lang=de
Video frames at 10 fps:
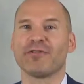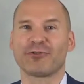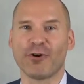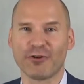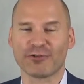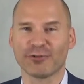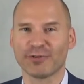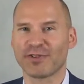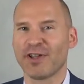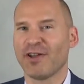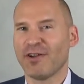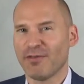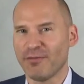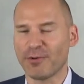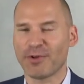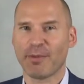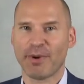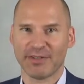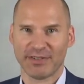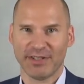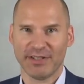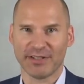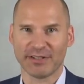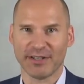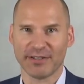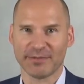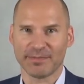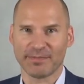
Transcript: Talkshows wunderbar trainieren kann.